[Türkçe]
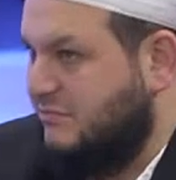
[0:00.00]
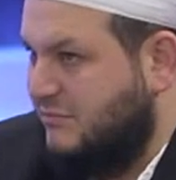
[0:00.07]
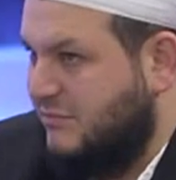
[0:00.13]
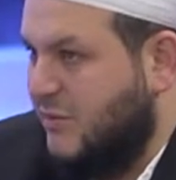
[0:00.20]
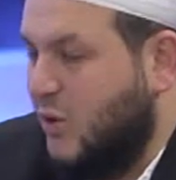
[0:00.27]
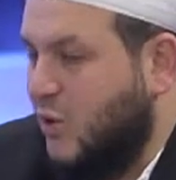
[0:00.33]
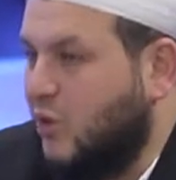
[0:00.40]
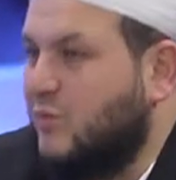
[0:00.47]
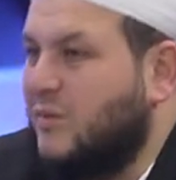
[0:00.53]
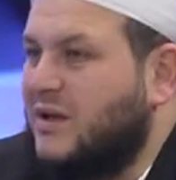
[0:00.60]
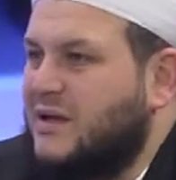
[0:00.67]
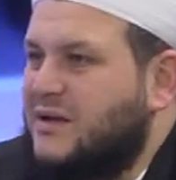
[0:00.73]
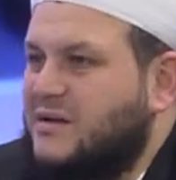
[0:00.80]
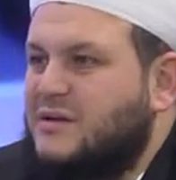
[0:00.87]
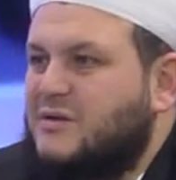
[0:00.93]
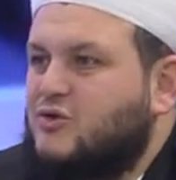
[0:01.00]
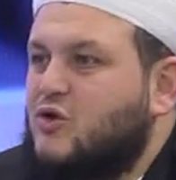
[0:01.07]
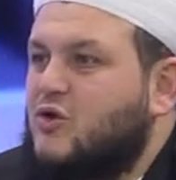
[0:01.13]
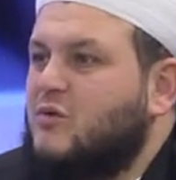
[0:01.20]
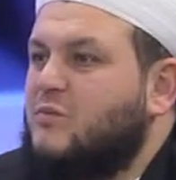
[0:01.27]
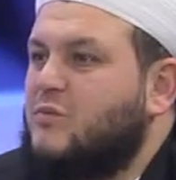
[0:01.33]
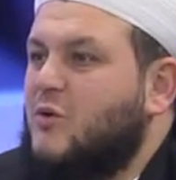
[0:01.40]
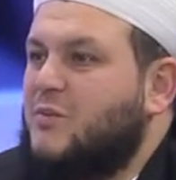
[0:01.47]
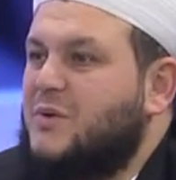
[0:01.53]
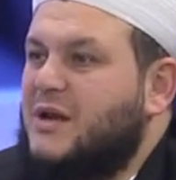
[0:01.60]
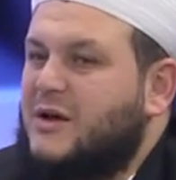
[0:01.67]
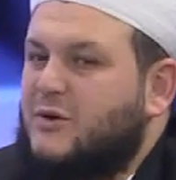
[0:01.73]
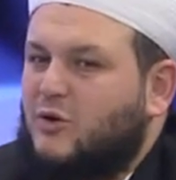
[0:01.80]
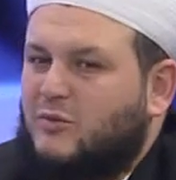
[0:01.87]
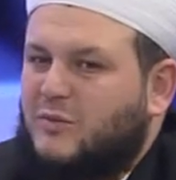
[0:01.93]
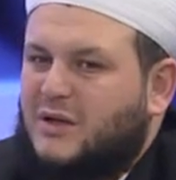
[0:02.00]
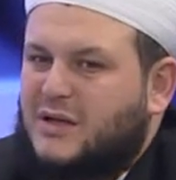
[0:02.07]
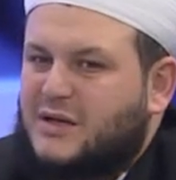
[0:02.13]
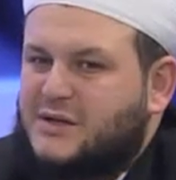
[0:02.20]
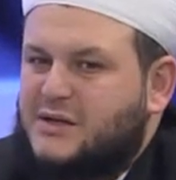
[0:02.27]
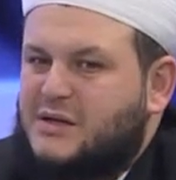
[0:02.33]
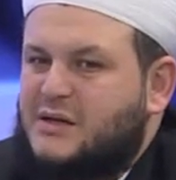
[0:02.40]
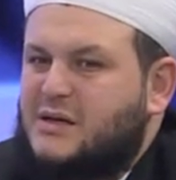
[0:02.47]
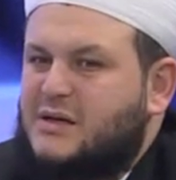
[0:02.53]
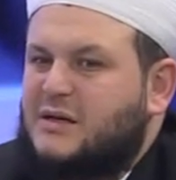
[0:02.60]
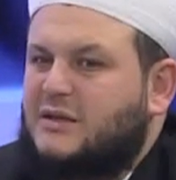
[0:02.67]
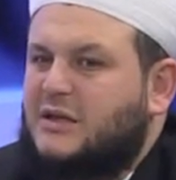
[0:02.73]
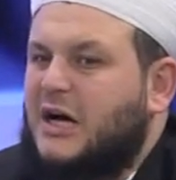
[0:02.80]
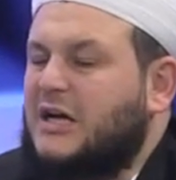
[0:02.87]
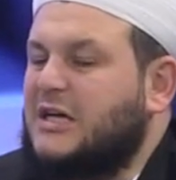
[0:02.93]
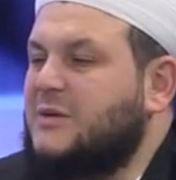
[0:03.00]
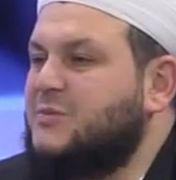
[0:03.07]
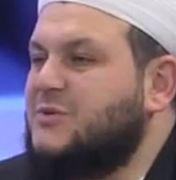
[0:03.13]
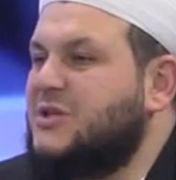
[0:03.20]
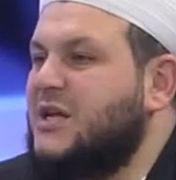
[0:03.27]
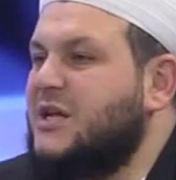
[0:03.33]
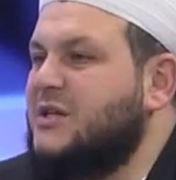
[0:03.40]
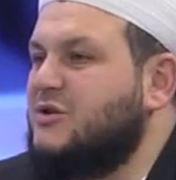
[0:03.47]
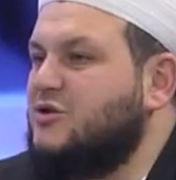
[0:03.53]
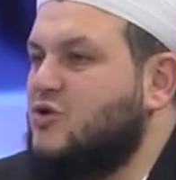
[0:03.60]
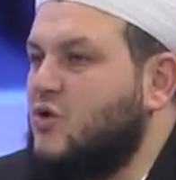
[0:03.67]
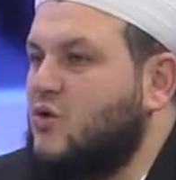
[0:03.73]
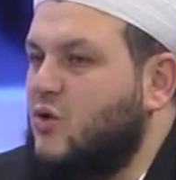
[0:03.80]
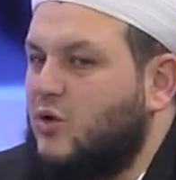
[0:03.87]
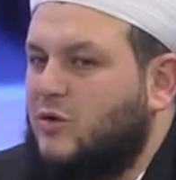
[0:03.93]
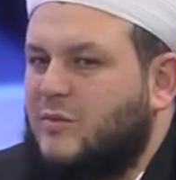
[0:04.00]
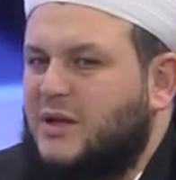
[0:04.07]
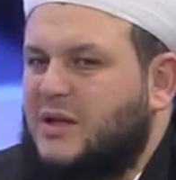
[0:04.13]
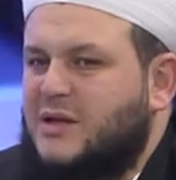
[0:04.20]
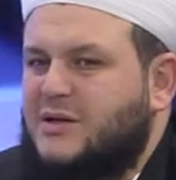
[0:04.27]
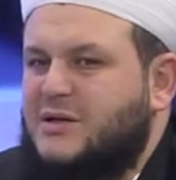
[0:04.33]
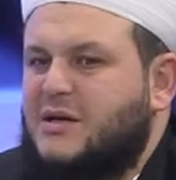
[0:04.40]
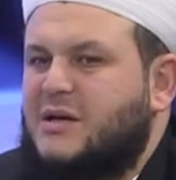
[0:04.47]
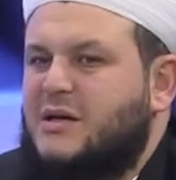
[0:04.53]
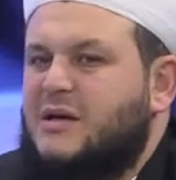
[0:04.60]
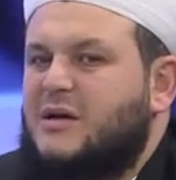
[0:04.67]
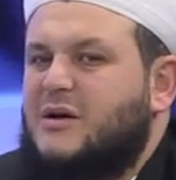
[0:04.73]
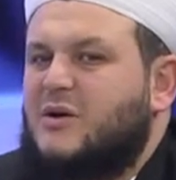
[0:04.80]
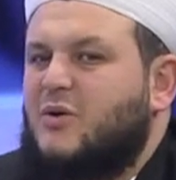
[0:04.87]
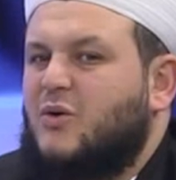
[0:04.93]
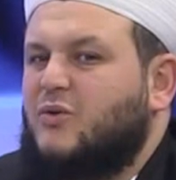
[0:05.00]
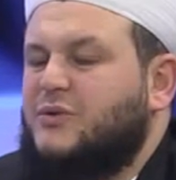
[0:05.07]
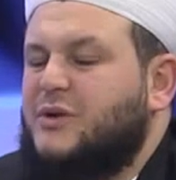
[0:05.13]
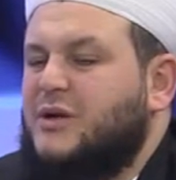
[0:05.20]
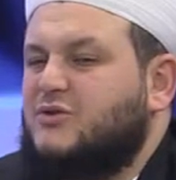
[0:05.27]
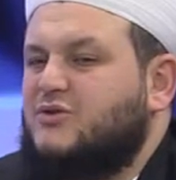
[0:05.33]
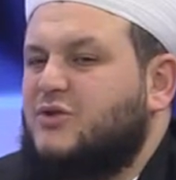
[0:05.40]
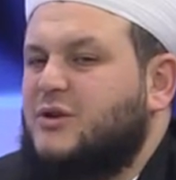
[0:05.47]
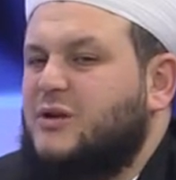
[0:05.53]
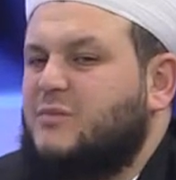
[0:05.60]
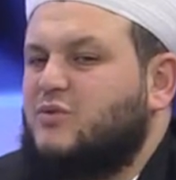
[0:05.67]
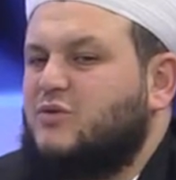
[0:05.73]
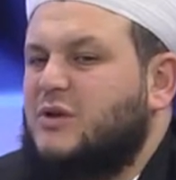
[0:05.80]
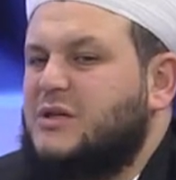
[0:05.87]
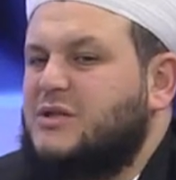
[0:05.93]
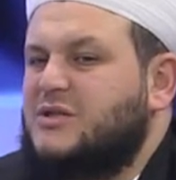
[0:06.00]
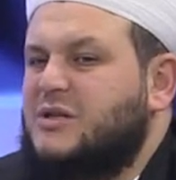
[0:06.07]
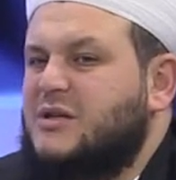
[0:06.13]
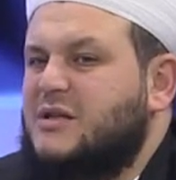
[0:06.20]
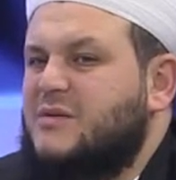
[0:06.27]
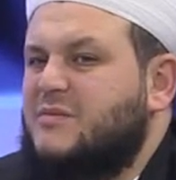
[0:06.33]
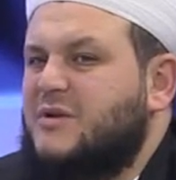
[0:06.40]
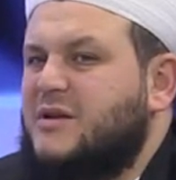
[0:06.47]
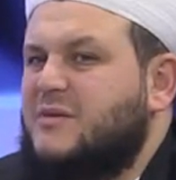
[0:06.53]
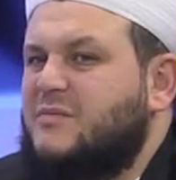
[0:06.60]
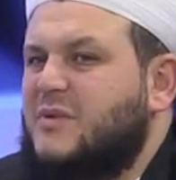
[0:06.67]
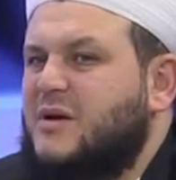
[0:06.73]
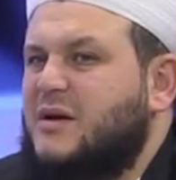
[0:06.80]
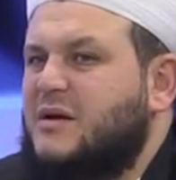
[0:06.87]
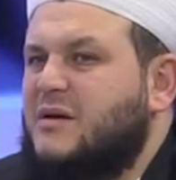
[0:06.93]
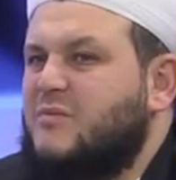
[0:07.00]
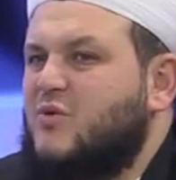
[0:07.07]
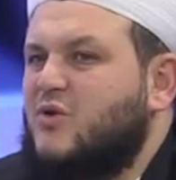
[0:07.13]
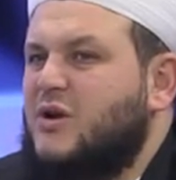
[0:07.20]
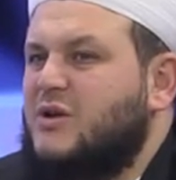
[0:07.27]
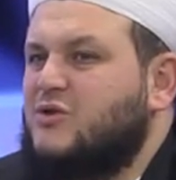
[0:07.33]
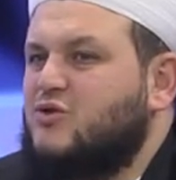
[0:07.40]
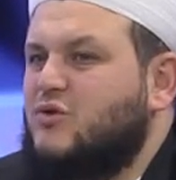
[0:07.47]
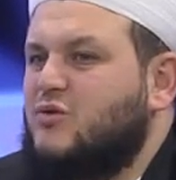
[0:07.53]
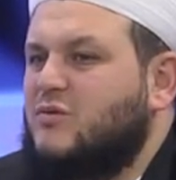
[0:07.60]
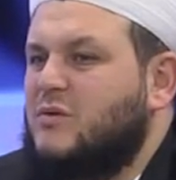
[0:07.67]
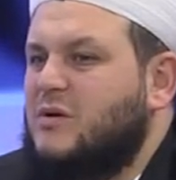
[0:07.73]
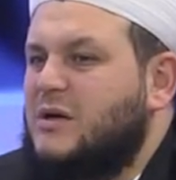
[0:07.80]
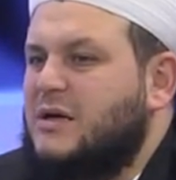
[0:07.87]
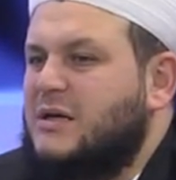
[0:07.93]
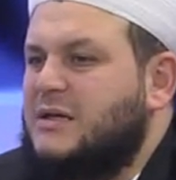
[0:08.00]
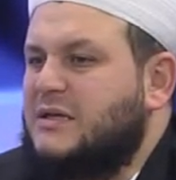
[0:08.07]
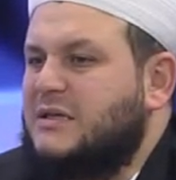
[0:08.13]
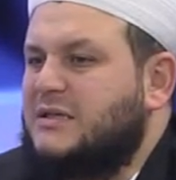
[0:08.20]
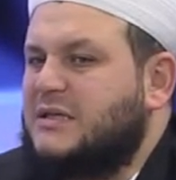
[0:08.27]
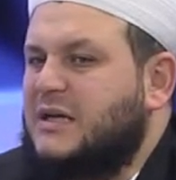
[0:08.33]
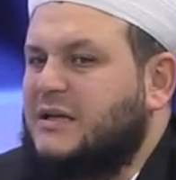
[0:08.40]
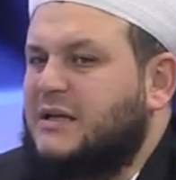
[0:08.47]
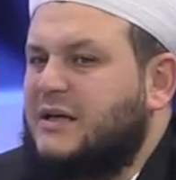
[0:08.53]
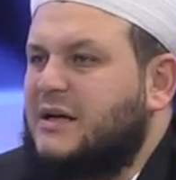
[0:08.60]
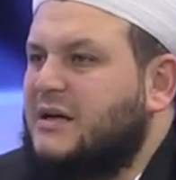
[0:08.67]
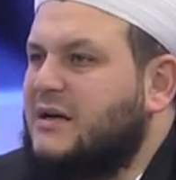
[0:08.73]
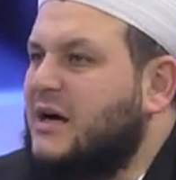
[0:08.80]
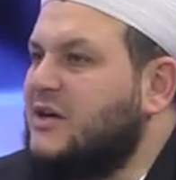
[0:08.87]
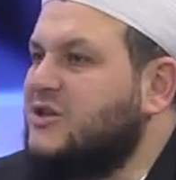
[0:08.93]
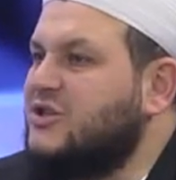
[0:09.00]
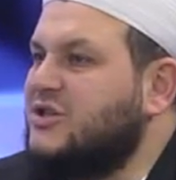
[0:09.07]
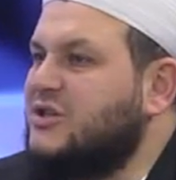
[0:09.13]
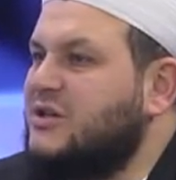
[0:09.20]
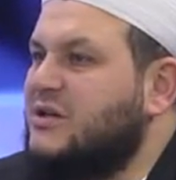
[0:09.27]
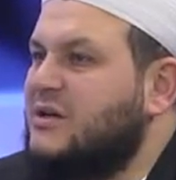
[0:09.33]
olmaları, çok popüler olmaları, takipçilerinin çok olmaları, ondan sonra bunlar işte ne bileyim e, böyle çok insanlara karşı